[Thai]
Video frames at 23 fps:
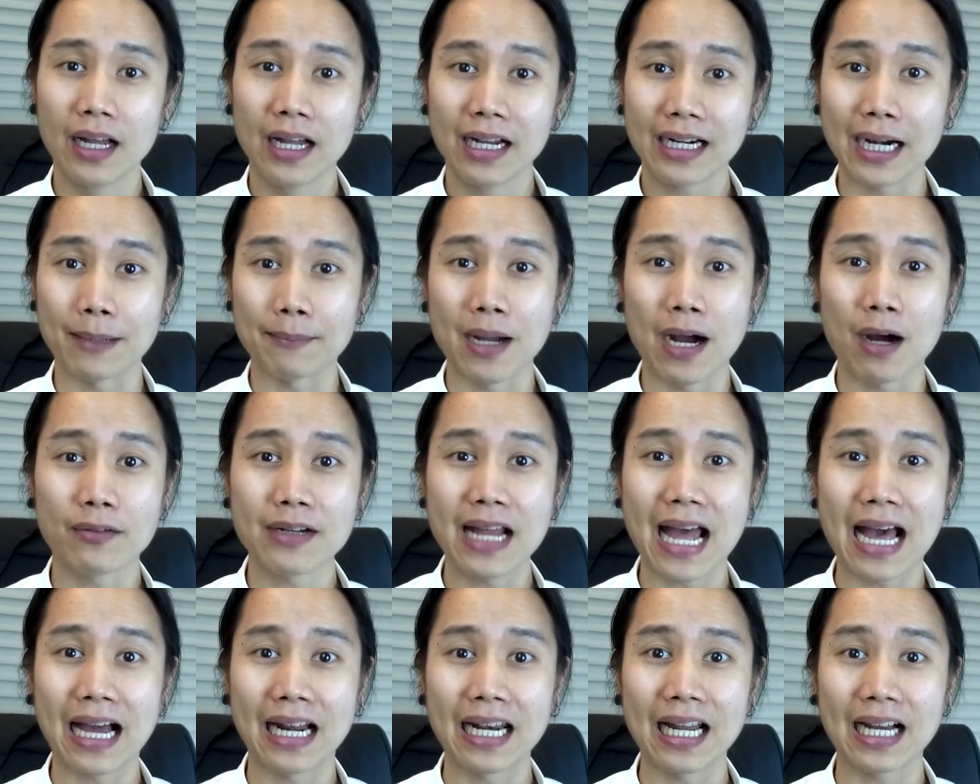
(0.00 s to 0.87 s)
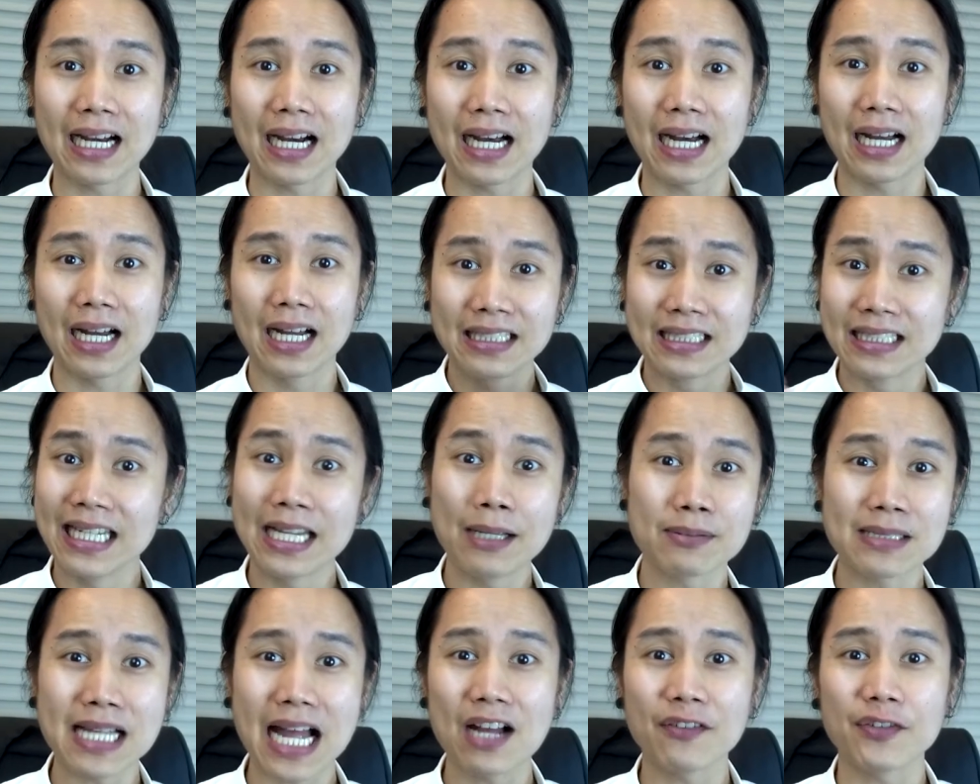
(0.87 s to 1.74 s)
Clubhouse ดังแล้วก็รี
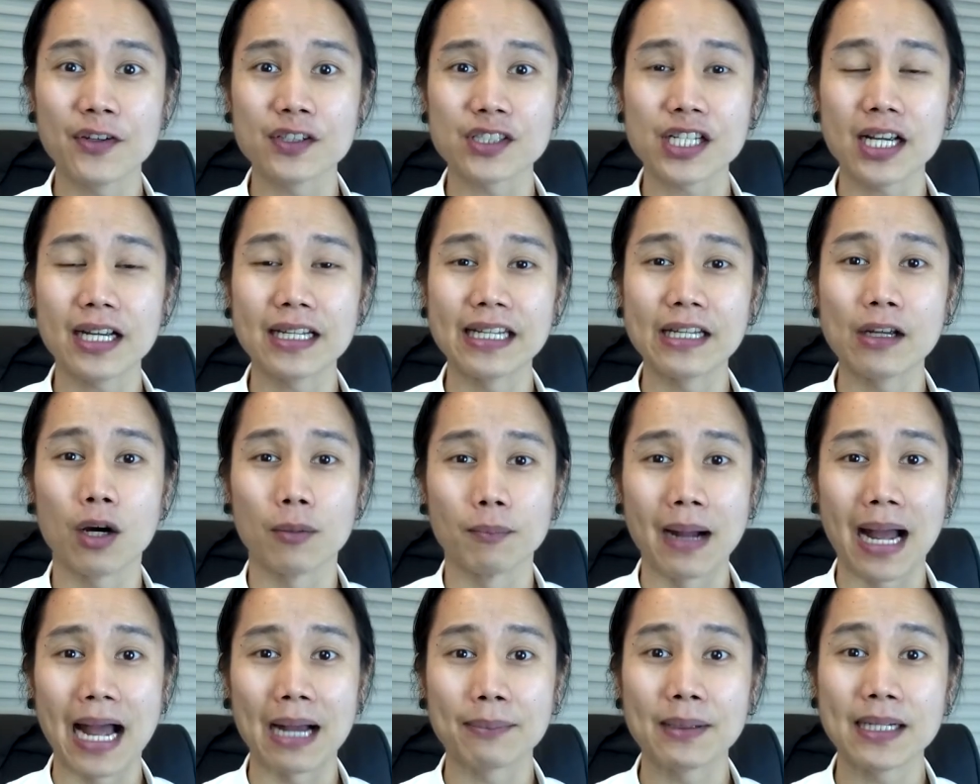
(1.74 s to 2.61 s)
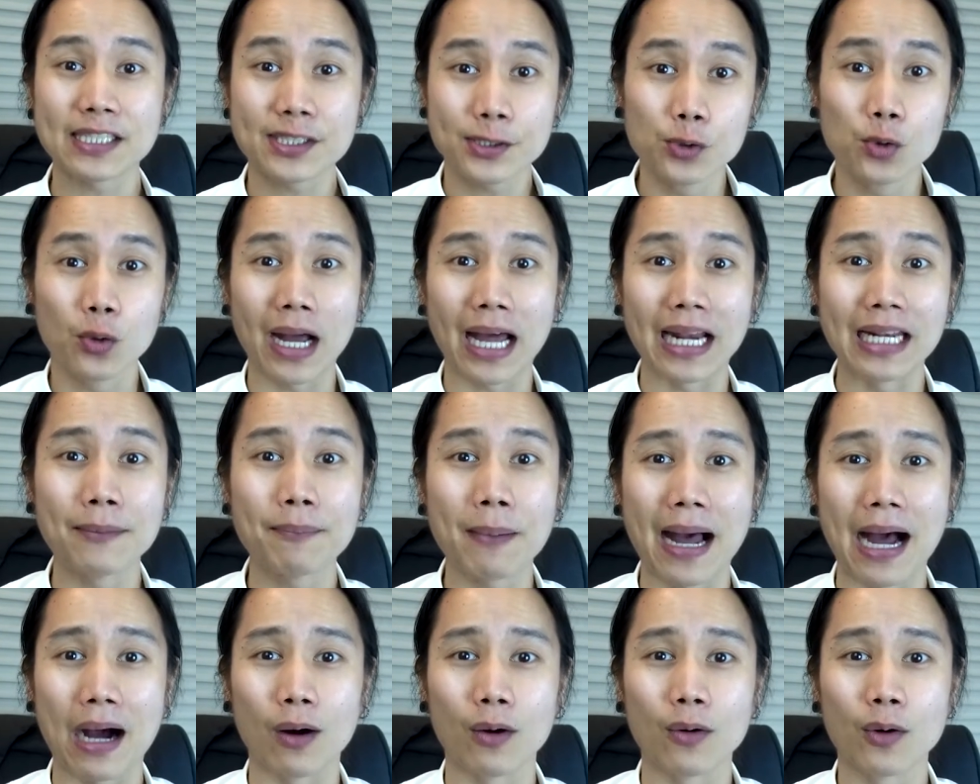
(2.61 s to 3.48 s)
บสร้างฟิวเจอร์นี้ออกมาเพื่อสู้กันหรือเป
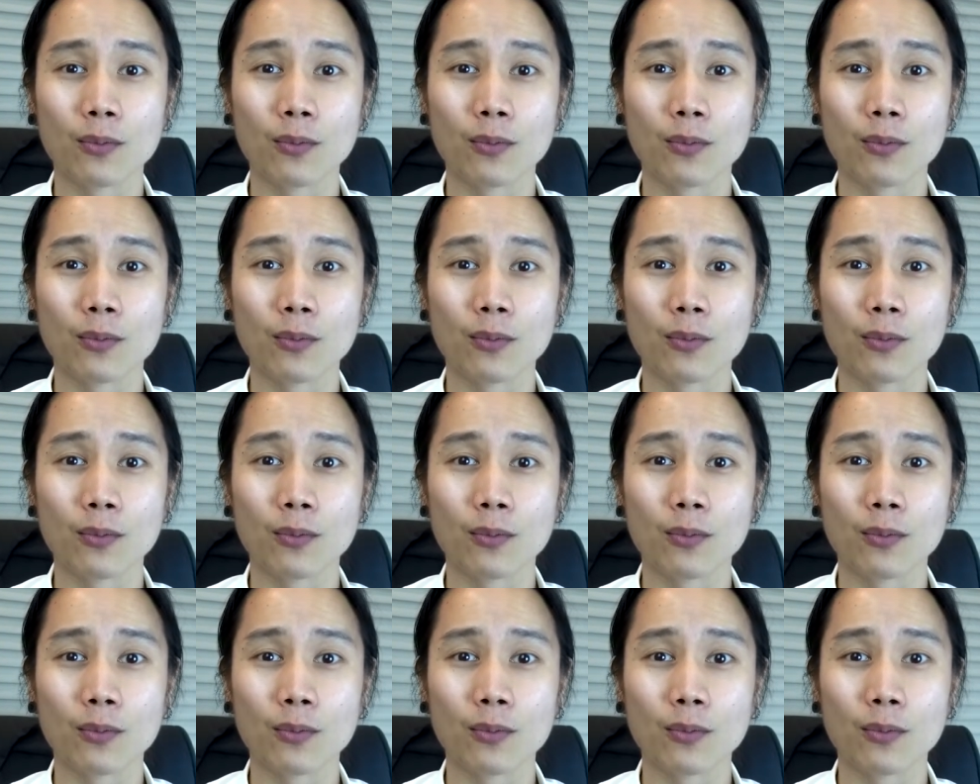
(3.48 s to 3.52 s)
ล่า